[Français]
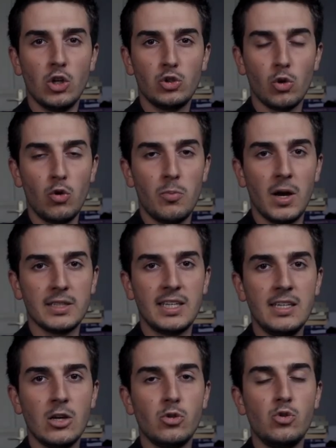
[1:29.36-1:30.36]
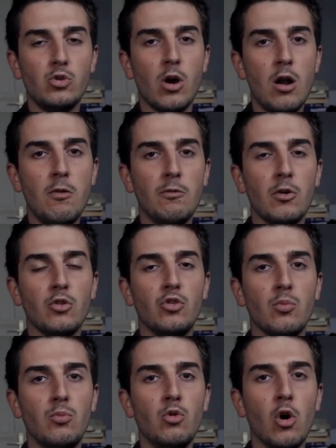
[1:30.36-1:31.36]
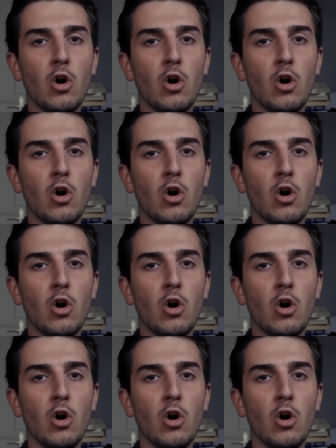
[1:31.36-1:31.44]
sur le parking du golf de Blue